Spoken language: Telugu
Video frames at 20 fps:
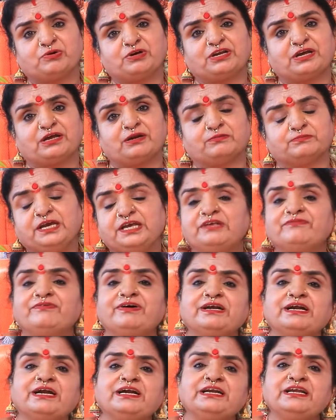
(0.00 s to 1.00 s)
ఉంటారు
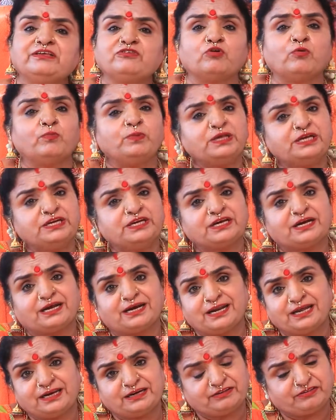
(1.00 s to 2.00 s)
ఇదివరకంటే
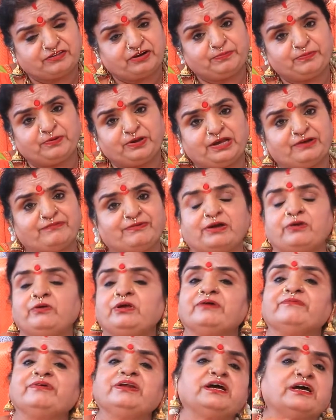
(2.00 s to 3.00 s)
తొమ్మిదింటికల్లా నిద్రపోయేవారు
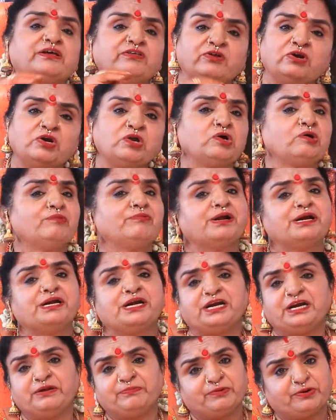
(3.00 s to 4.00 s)
ఎవరి గదుల్లోకి వాళ్ళు
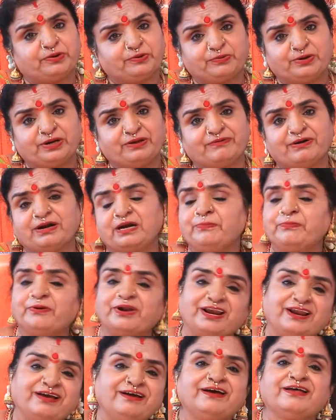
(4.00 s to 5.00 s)
వెళ్ళి పడుకునేవాళ్ళు ఇప్పుడు
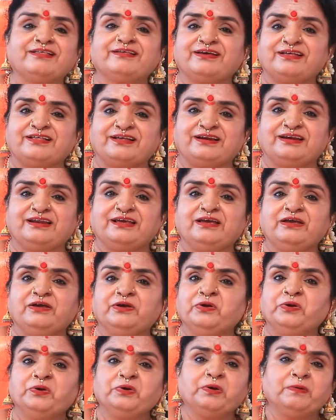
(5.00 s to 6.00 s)
అలా కాదు కదండి
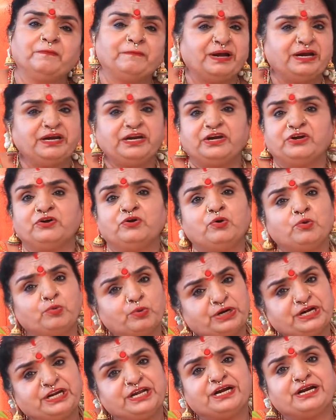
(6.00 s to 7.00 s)
పన్నెండు
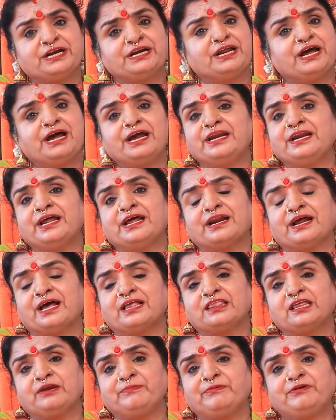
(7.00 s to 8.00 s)
ఒంటి గంట అయినా
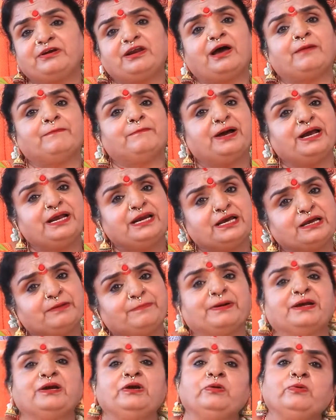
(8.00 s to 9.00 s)
రాత్రిపూట అబ్బాయిలకి
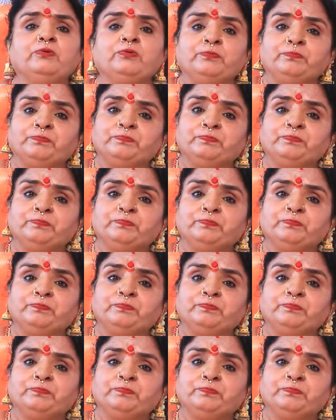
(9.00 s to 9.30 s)
పనులు